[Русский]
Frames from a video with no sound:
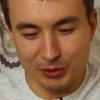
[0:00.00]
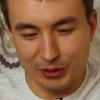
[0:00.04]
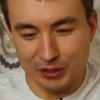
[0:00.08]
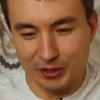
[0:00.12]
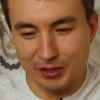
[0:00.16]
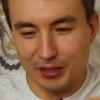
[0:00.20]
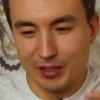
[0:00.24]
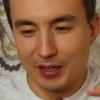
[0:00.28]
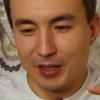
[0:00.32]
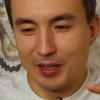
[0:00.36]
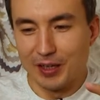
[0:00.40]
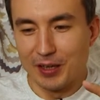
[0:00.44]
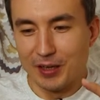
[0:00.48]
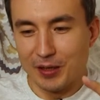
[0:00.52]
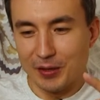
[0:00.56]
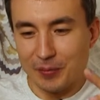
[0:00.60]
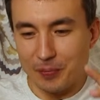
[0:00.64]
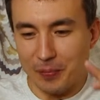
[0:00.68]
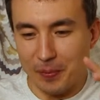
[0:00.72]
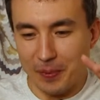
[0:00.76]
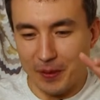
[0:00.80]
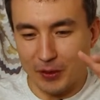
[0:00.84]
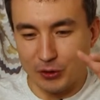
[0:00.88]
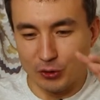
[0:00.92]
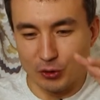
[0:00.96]
И вот это
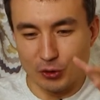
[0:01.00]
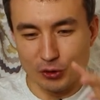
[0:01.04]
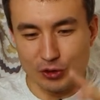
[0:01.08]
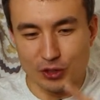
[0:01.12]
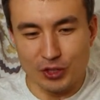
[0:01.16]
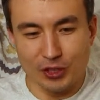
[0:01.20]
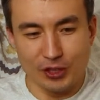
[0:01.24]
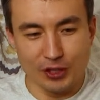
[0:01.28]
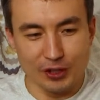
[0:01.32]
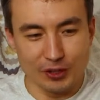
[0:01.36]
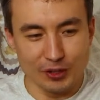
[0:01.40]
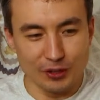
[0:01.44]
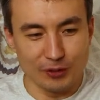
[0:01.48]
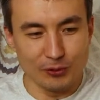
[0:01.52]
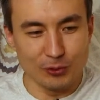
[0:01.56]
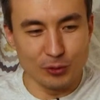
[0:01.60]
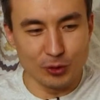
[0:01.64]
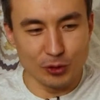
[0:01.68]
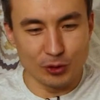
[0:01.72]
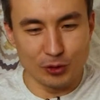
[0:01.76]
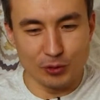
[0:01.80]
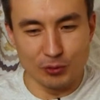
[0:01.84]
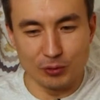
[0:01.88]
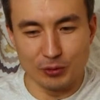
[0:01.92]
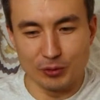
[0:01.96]
ощущение
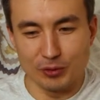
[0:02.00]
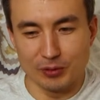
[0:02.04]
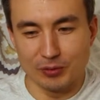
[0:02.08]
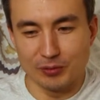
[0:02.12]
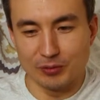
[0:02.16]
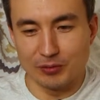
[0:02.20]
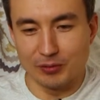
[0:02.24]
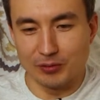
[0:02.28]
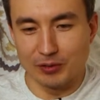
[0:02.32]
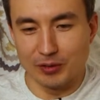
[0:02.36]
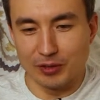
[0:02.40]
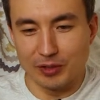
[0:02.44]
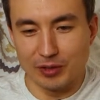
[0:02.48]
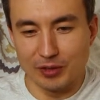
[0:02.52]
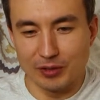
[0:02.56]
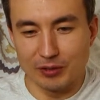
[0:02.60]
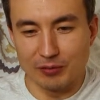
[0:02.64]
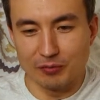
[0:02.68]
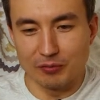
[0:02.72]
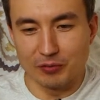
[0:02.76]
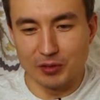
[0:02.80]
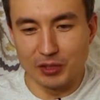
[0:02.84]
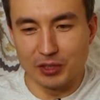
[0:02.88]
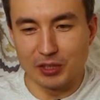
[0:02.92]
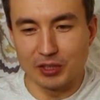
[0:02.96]
того, что вот,
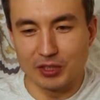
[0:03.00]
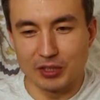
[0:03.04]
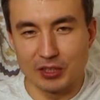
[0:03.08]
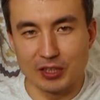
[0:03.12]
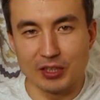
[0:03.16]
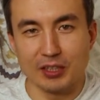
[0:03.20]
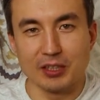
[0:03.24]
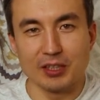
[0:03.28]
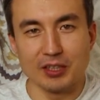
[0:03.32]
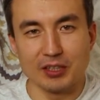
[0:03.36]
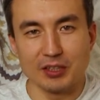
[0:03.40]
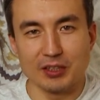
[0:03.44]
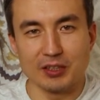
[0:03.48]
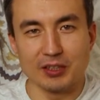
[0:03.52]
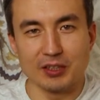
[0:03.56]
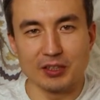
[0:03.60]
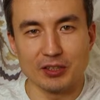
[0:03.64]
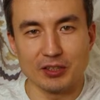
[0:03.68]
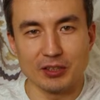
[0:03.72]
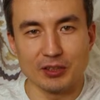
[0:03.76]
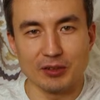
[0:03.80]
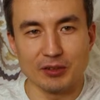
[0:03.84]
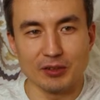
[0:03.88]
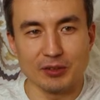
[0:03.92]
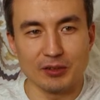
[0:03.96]
вот эта
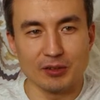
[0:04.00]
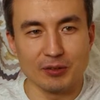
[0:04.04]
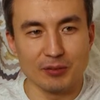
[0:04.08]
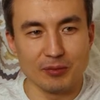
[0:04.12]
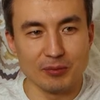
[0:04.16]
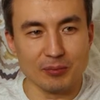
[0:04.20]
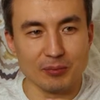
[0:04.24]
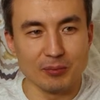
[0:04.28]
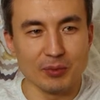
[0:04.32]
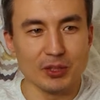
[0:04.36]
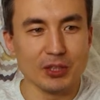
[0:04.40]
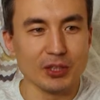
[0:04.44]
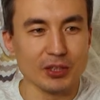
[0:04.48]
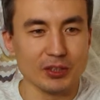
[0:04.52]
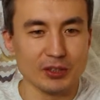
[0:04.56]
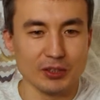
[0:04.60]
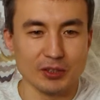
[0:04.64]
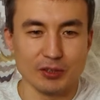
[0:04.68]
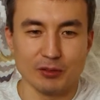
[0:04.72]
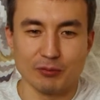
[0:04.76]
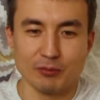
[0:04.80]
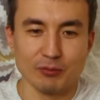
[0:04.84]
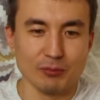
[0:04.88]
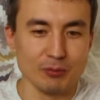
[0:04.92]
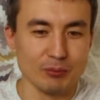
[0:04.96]
целостность мира,
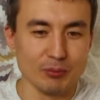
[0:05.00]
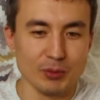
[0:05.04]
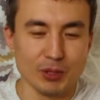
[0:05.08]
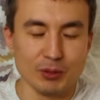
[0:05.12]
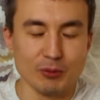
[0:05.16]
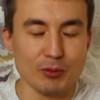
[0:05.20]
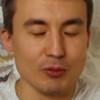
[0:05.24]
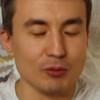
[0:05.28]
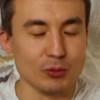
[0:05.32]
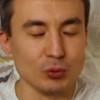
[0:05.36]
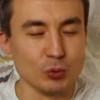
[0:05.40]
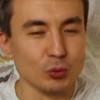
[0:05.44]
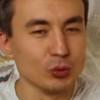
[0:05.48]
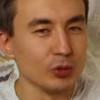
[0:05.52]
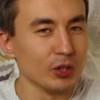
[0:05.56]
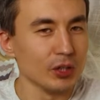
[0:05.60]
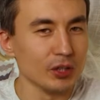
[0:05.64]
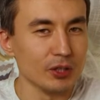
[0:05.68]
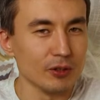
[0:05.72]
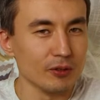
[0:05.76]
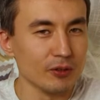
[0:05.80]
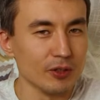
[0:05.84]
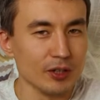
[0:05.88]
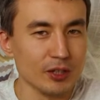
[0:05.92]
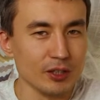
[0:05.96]
наверное, моего
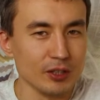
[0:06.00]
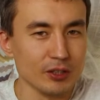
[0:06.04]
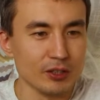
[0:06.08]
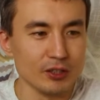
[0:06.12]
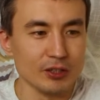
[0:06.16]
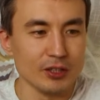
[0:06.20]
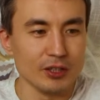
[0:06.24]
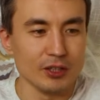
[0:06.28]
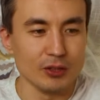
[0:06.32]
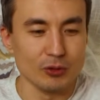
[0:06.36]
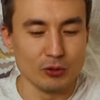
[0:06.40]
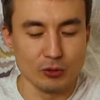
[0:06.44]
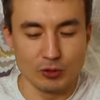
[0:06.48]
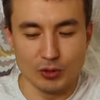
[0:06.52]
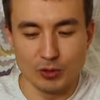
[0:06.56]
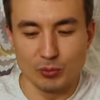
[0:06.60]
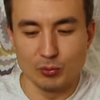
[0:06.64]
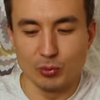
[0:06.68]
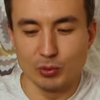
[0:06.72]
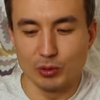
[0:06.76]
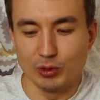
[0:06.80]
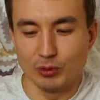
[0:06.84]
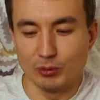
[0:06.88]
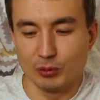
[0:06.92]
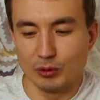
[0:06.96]
внутреннего, я не знаю, оно
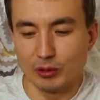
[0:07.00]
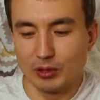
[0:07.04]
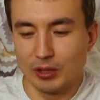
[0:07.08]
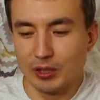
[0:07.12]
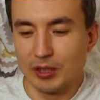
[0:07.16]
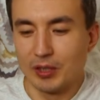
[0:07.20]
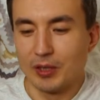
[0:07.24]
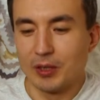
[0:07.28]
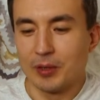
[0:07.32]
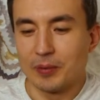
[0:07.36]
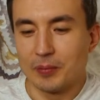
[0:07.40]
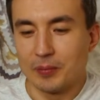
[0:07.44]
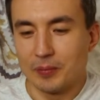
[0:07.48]
как будто вот